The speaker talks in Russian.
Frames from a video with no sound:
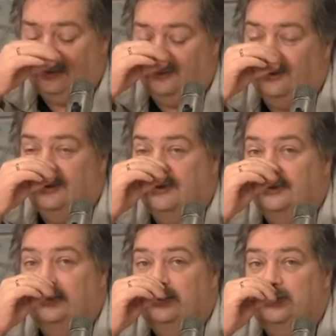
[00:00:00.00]
Он
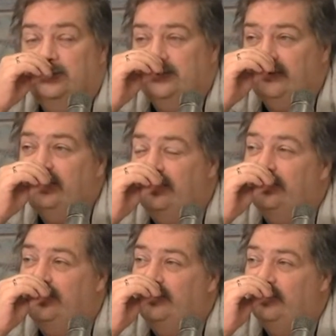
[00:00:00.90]

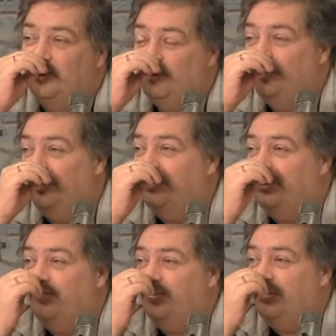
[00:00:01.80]
действительно не, не любит
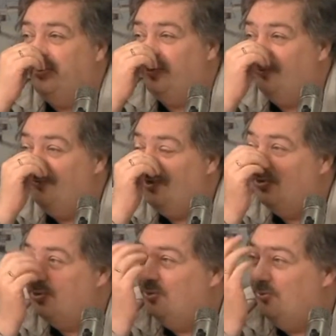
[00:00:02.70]
хэппи-энды,
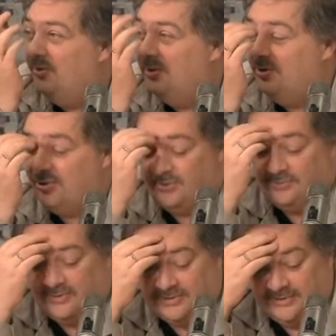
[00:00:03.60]
уверен, что мир
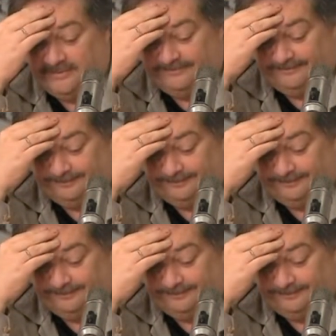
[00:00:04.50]
лежит возле.